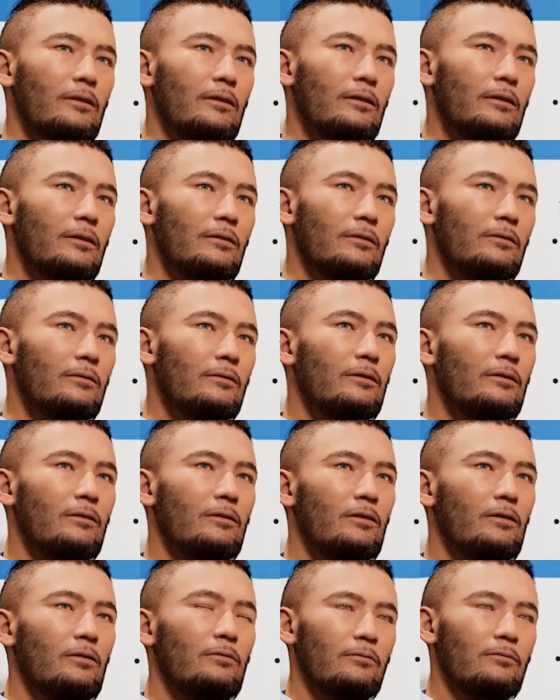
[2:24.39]
えー、いちだい
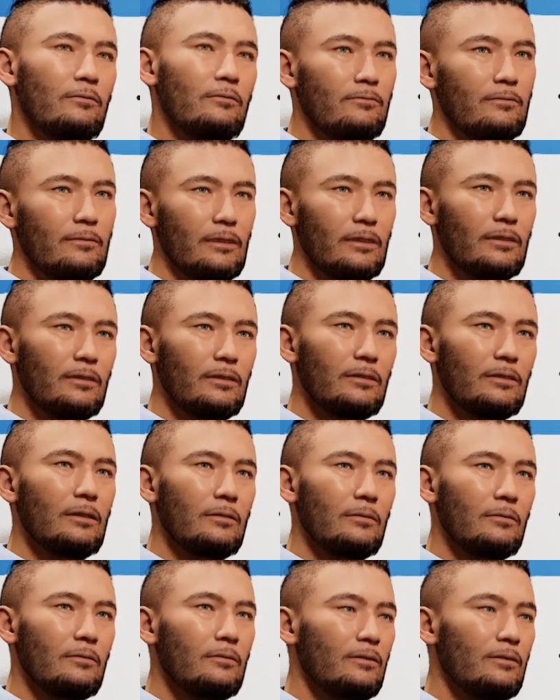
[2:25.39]
の ピーシー
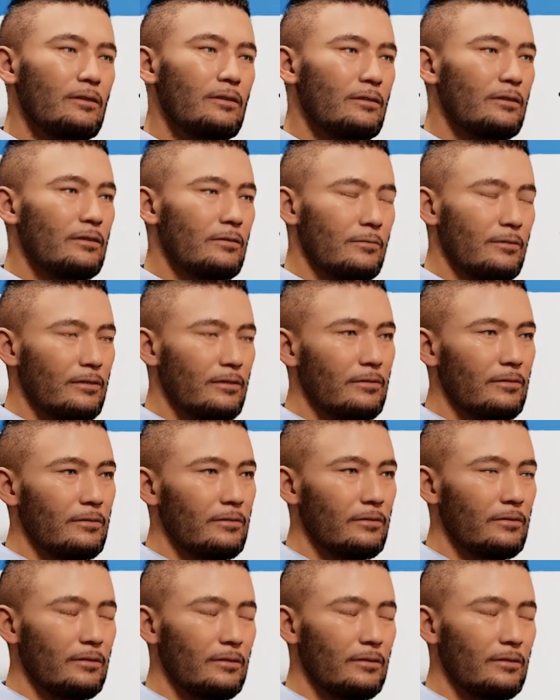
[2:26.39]
で動作しています。